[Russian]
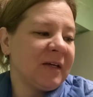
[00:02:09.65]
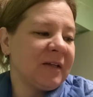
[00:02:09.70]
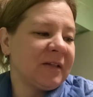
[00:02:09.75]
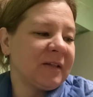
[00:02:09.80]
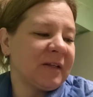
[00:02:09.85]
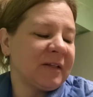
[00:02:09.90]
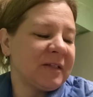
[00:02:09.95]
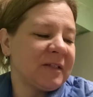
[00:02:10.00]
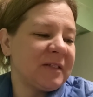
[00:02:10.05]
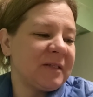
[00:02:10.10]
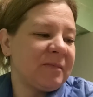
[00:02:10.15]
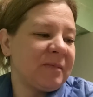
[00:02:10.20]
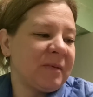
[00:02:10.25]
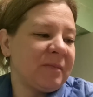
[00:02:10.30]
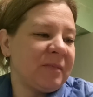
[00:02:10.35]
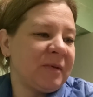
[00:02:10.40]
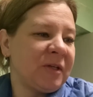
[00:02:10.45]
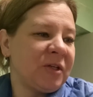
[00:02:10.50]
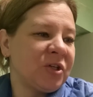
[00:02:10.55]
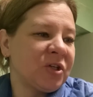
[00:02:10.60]
надо себя
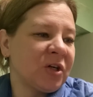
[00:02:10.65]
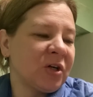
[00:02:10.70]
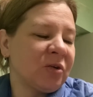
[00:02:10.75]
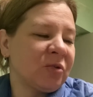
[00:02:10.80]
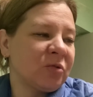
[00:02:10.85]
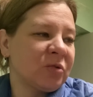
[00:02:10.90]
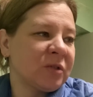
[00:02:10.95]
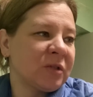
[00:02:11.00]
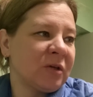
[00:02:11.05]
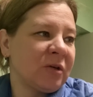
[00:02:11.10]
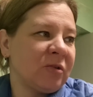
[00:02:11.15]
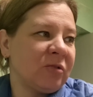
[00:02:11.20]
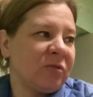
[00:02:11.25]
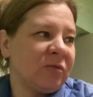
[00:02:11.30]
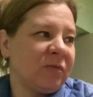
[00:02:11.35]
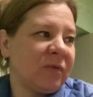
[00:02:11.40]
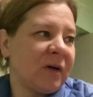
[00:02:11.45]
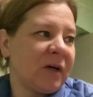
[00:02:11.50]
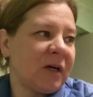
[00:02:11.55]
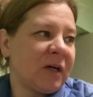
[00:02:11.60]
беречь как хрустальную
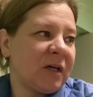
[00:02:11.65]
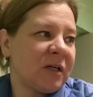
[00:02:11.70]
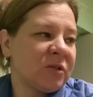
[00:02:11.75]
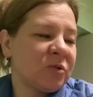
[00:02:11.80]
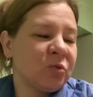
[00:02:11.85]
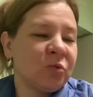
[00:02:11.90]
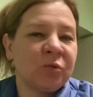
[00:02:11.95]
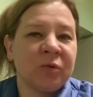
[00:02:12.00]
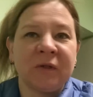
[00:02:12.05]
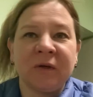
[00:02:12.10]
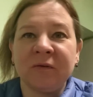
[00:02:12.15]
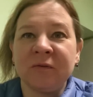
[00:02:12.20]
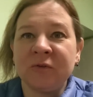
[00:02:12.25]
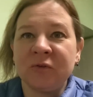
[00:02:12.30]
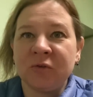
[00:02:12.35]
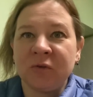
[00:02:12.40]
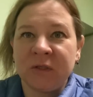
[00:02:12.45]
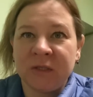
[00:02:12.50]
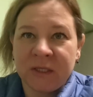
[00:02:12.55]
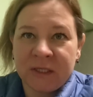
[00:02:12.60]
вазу, куда вы
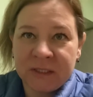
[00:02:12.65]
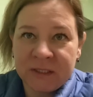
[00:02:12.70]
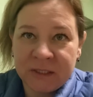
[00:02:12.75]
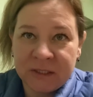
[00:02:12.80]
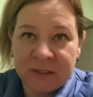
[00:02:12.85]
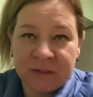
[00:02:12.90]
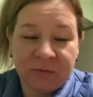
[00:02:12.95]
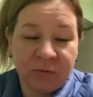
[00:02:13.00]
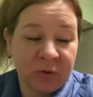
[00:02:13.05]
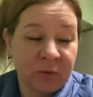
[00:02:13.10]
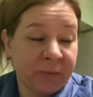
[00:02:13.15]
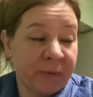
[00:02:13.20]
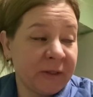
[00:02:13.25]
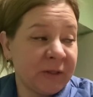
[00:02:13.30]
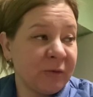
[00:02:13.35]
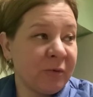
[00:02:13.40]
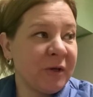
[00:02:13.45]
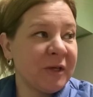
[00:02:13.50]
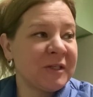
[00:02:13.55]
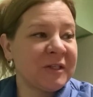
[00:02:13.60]
все ездите, вот.
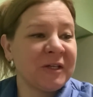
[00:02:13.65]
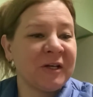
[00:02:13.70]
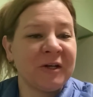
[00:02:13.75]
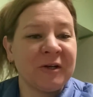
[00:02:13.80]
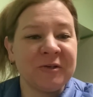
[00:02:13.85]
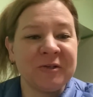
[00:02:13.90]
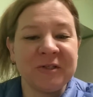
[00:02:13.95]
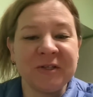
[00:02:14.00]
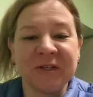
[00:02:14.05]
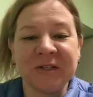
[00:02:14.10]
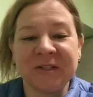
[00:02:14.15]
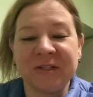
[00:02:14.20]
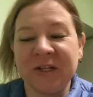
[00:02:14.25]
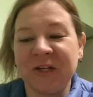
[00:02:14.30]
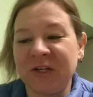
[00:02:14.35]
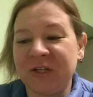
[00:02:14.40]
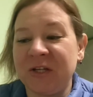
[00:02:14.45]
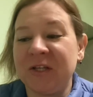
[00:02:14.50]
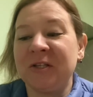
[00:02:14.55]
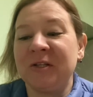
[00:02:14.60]
Поэтому я стараюсь не
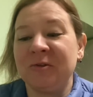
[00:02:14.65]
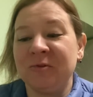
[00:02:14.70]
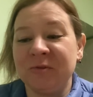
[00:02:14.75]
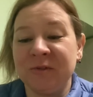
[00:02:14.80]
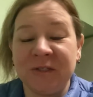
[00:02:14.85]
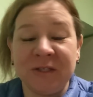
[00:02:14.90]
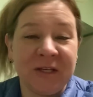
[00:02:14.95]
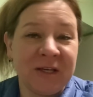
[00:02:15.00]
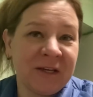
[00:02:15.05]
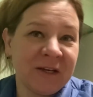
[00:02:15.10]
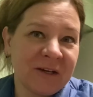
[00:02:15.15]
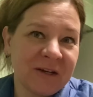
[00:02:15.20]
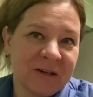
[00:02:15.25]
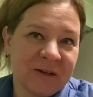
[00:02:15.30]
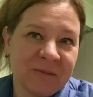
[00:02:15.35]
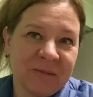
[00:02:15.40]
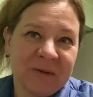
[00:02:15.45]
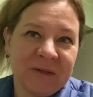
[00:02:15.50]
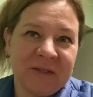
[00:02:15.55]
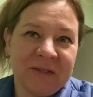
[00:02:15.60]
раздражать людей,
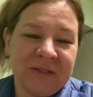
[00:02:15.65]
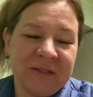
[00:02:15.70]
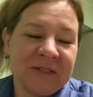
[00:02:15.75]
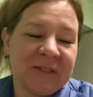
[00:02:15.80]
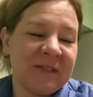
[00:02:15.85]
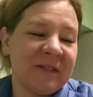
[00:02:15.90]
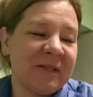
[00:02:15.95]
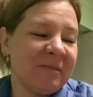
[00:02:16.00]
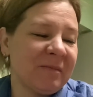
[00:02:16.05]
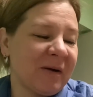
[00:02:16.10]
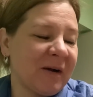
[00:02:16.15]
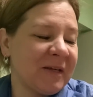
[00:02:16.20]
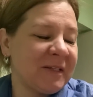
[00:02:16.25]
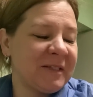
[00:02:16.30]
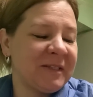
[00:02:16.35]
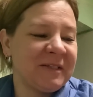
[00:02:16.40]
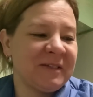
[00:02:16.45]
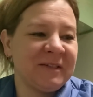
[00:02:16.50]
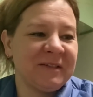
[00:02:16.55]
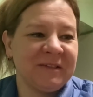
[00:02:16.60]
как бы, и снимать
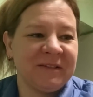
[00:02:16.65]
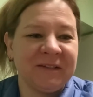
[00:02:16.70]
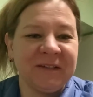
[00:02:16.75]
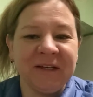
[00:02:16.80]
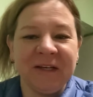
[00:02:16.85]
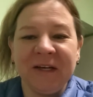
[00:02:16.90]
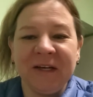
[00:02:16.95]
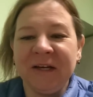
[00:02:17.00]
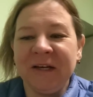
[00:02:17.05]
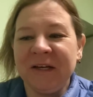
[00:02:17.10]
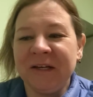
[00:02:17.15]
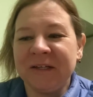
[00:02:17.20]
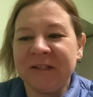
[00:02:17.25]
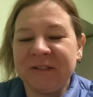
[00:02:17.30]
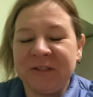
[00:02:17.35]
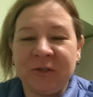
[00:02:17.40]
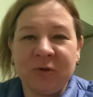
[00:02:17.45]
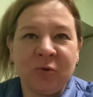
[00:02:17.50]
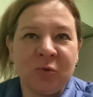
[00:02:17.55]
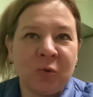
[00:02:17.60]
э,
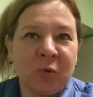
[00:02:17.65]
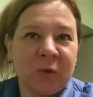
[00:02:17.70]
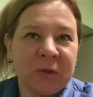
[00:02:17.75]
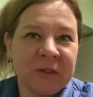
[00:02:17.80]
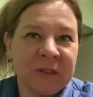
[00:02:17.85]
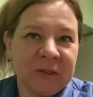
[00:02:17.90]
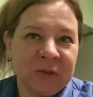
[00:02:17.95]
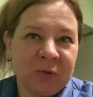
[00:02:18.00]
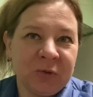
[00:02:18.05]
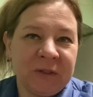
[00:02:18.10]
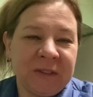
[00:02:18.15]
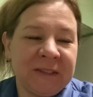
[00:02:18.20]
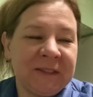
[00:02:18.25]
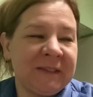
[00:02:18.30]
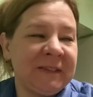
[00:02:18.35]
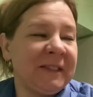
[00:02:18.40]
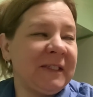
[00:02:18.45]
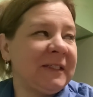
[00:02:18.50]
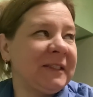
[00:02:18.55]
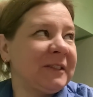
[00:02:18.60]
где угодно, но не
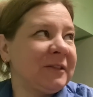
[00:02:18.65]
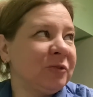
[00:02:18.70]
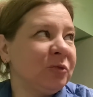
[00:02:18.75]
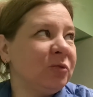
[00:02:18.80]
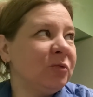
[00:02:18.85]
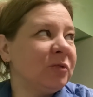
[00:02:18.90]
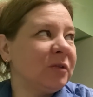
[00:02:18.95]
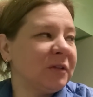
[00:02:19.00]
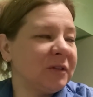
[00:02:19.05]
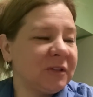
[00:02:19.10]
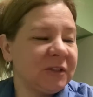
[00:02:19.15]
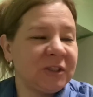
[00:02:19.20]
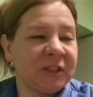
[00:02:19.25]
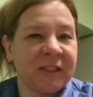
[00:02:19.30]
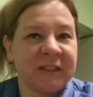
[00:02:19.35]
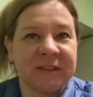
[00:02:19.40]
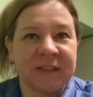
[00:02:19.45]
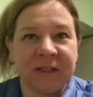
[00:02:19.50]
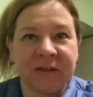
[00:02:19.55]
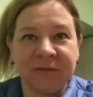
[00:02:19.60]
здесь. Ну,
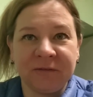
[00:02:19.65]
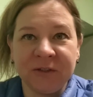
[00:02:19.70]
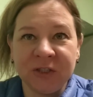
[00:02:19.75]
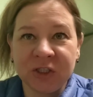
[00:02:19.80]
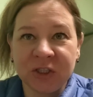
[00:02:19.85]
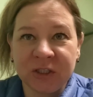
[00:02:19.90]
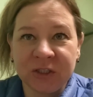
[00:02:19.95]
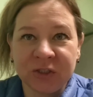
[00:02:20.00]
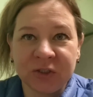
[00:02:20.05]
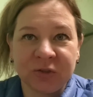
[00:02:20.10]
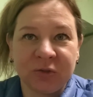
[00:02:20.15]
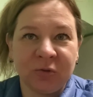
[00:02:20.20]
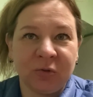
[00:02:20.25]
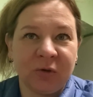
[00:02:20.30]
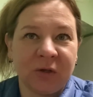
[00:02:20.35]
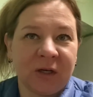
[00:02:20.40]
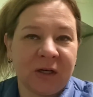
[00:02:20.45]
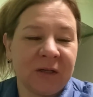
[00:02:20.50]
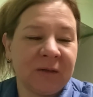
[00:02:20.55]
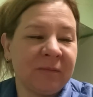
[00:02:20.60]
сейчас так вышло, что,
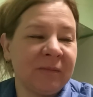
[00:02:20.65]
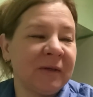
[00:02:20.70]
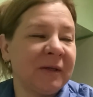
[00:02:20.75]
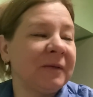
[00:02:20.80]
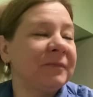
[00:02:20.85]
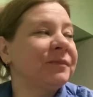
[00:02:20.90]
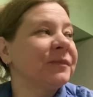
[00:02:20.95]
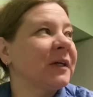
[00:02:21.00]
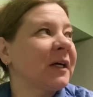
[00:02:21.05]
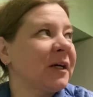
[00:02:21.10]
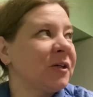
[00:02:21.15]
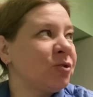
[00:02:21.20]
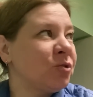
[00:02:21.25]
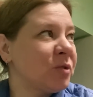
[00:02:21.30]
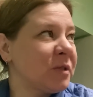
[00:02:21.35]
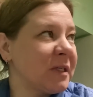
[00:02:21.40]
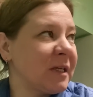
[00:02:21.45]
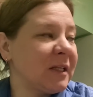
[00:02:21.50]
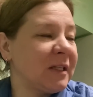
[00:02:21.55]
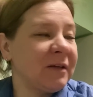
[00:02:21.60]
как бы, хочу
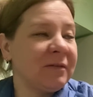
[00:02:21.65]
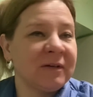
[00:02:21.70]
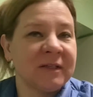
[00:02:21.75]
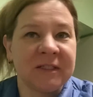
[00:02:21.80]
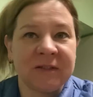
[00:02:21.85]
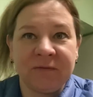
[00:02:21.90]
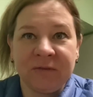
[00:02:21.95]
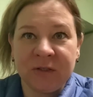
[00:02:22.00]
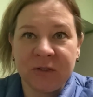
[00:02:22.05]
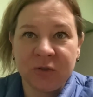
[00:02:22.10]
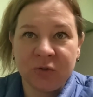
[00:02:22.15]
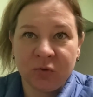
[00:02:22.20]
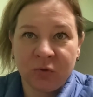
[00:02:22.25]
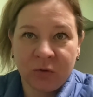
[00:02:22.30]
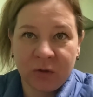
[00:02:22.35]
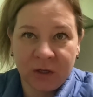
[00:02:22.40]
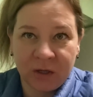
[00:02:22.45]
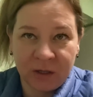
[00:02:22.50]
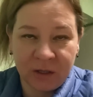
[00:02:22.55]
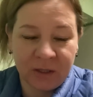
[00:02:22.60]
снять для вас
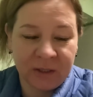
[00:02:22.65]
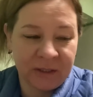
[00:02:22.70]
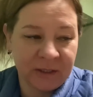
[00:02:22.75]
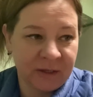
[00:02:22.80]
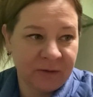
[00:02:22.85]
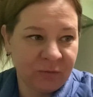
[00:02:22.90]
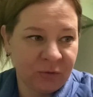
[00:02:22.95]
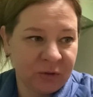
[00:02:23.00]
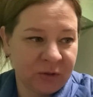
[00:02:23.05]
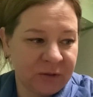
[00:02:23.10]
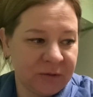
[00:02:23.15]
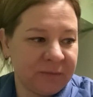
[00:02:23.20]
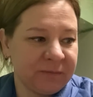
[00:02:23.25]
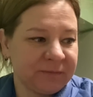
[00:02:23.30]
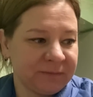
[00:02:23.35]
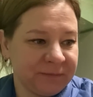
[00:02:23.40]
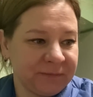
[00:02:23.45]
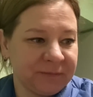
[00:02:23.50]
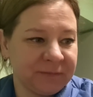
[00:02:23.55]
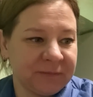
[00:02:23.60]
видео, а я вот
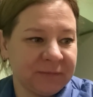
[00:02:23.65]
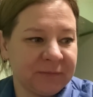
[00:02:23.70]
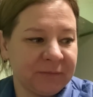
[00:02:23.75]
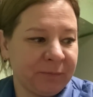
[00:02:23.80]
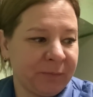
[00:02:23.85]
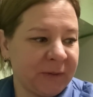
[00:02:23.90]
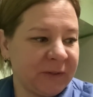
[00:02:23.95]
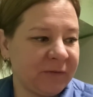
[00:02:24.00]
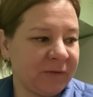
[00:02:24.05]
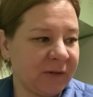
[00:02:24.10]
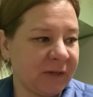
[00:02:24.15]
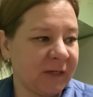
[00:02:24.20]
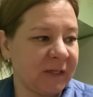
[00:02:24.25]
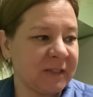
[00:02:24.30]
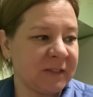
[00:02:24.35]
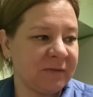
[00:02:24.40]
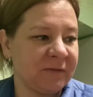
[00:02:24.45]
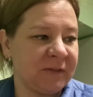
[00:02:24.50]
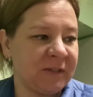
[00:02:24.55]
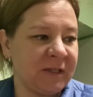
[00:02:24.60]
по два
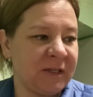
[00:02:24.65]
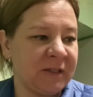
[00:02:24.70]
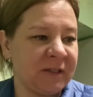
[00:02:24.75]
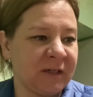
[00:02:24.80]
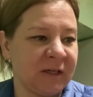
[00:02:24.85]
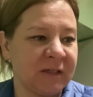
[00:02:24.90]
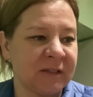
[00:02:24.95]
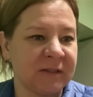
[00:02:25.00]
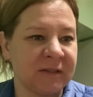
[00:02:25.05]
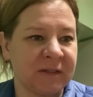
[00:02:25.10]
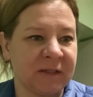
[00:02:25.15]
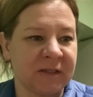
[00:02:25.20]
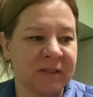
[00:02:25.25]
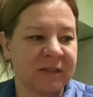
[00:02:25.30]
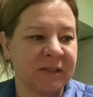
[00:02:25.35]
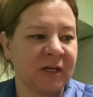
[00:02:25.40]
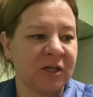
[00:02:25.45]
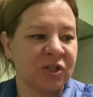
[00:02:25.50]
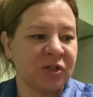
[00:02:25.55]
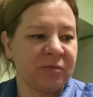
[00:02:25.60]
раза в день, как так
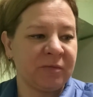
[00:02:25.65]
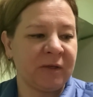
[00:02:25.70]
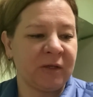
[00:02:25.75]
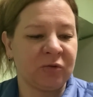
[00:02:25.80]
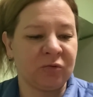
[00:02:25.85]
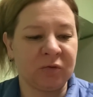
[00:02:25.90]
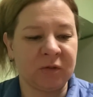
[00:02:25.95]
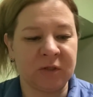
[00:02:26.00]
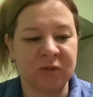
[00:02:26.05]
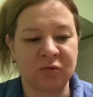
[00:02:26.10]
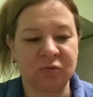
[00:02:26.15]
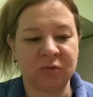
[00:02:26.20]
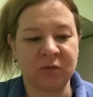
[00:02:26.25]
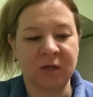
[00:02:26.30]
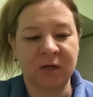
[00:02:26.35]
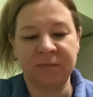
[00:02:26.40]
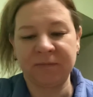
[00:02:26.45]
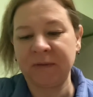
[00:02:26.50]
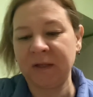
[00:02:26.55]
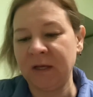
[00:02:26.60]
скажем, я
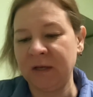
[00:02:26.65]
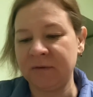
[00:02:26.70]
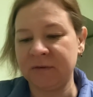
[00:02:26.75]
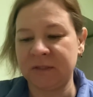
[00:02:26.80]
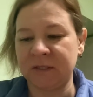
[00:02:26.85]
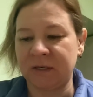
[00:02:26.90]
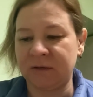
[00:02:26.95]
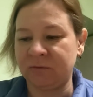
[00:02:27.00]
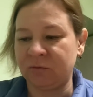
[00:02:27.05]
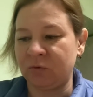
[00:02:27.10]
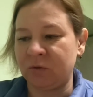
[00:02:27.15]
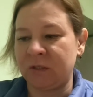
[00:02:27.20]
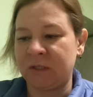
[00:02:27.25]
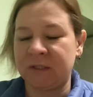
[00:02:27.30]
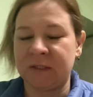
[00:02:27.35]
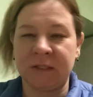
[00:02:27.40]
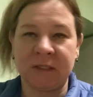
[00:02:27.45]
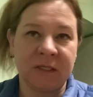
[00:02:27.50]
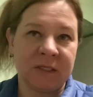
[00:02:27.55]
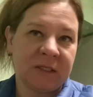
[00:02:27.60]
туда-сюда, все равно я
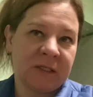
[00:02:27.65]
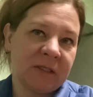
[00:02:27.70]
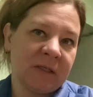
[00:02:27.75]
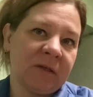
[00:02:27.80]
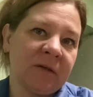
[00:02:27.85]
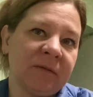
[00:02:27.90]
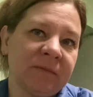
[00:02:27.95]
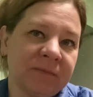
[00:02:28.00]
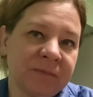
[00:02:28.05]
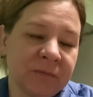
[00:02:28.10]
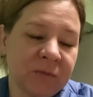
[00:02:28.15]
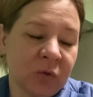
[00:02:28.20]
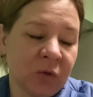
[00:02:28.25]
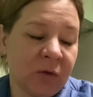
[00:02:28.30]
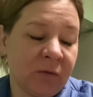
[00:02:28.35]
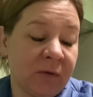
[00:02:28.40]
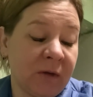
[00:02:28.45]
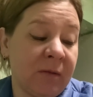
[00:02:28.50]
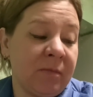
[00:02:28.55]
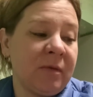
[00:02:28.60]
здесь э, много
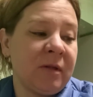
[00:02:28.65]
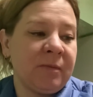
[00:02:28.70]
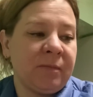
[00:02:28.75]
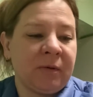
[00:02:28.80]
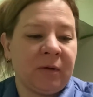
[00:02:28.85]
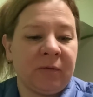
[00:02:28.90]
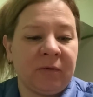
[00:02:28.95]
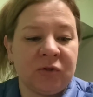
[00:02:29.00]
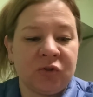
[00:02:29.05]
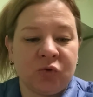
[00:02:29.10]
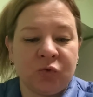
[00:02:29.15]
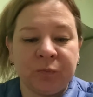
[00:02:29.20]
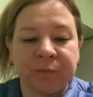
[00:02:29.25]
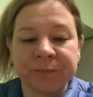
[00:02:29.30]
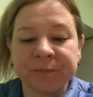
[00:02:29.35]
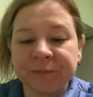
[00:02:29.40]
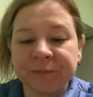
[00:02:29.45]
времени провожу.